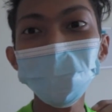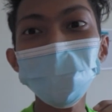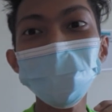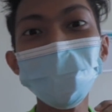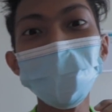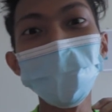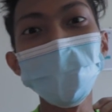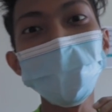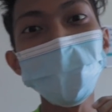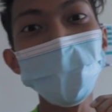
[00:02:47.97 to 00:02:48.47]
Hindi ko
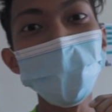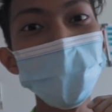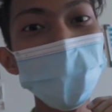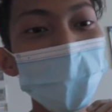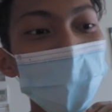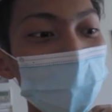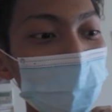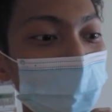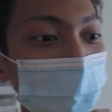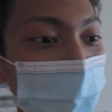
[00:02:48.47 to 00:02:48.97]
pa rin
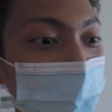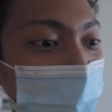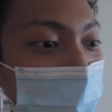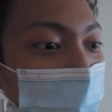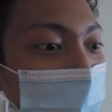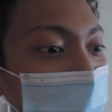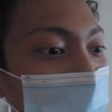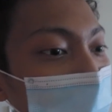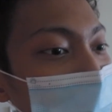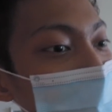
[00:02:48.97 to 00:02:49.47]
talaga alam yung
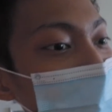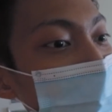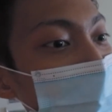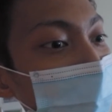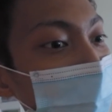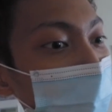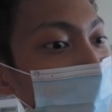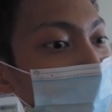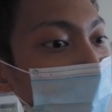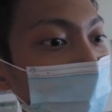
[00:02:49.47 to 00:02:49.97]

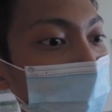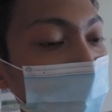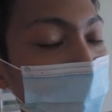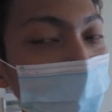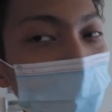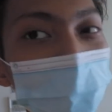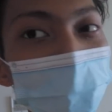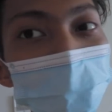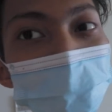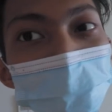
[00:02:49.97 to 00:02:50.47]
magiging
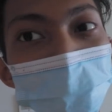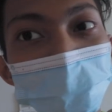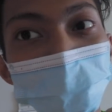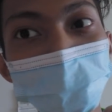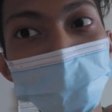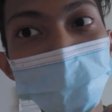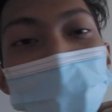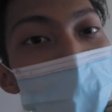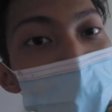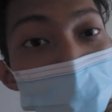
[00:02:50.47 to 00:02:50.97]

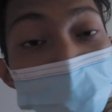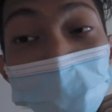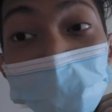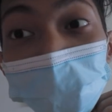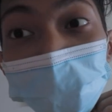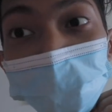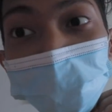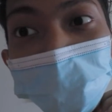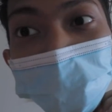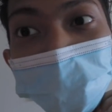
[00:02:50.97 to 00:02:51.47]
kalalabasan kung kalbo
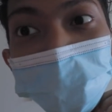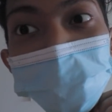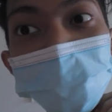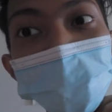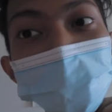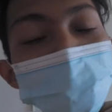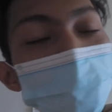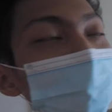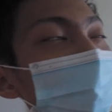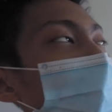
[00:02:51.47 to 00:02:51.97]
ako eh, di
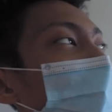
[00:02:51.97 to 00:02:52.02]
ba? So,